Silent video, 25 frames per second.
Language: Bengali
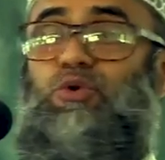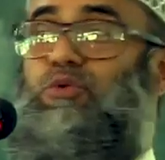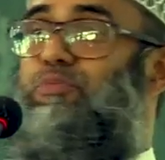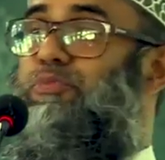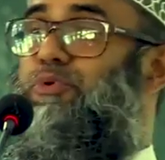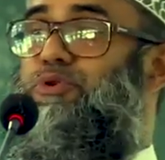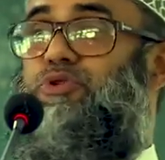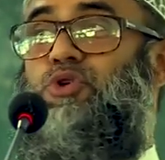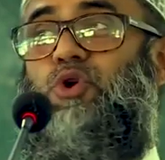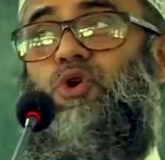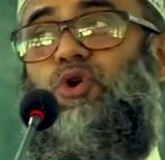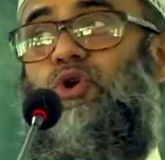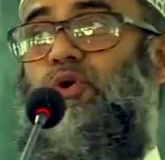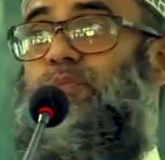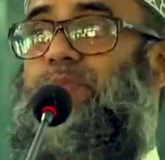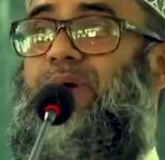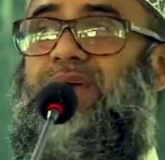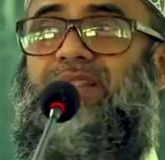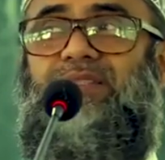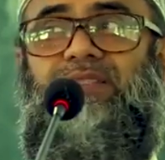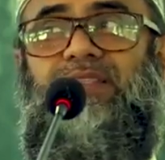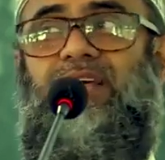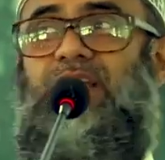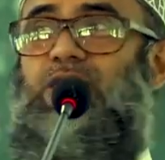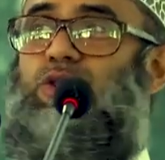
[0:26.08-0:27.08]
কোনো বুজুর্গ
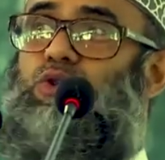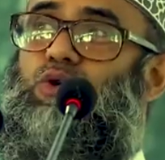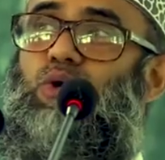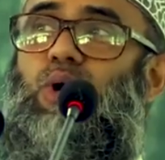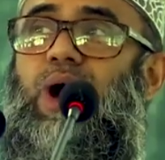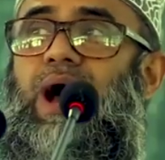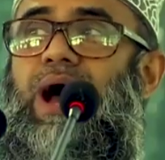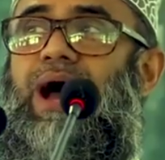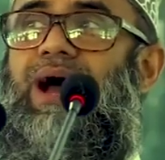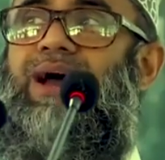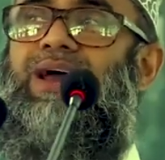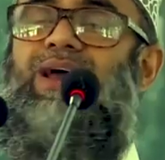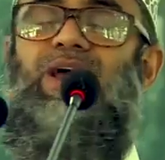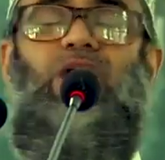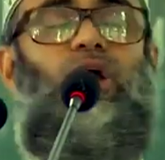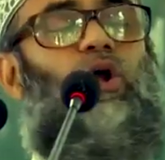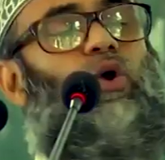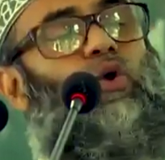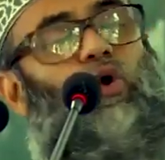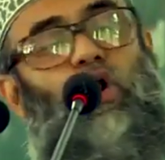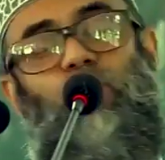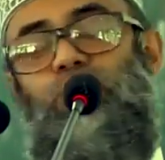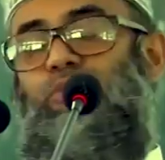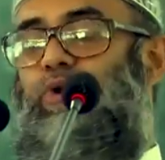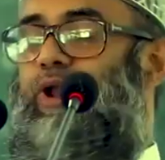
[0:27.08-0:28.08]
ব্যক্তির দোয়া
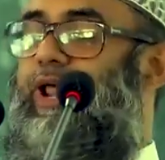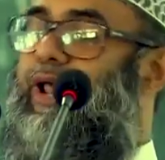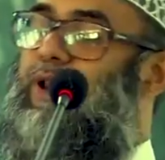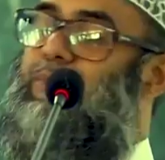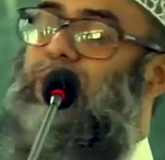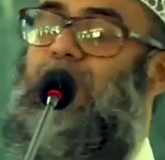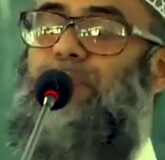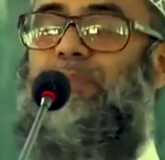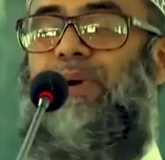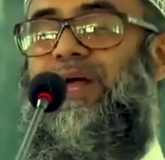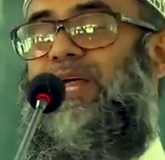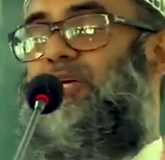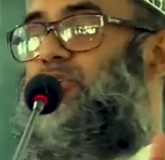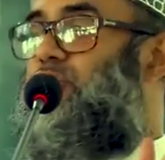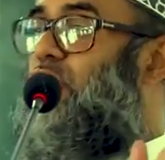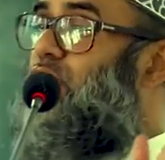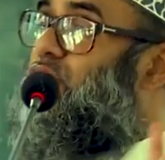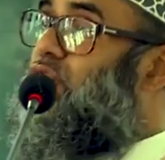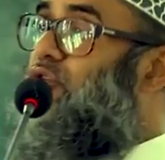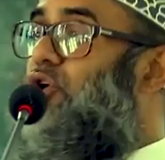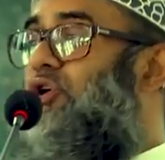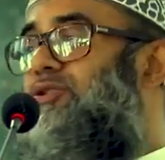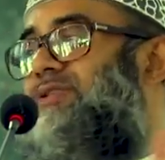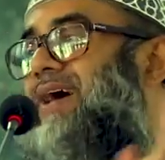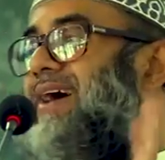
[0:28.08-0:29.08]
কবুলের ব্যাপারে
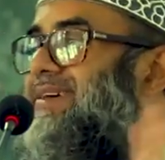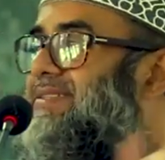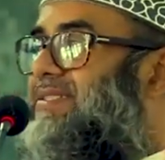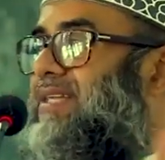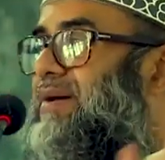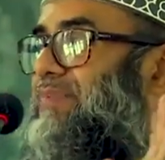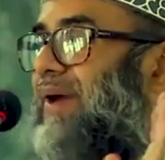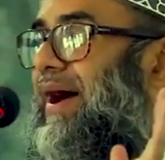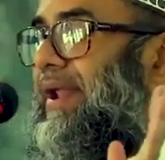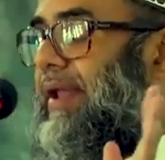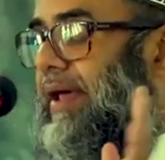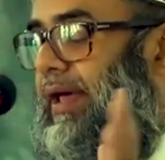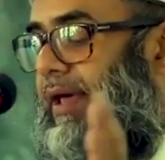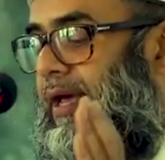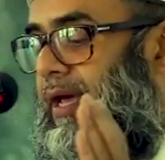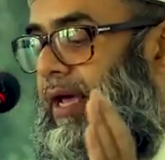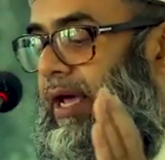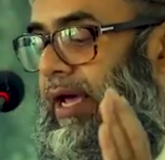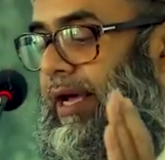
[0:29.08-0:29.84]
সন্দেহ থাকতে পারে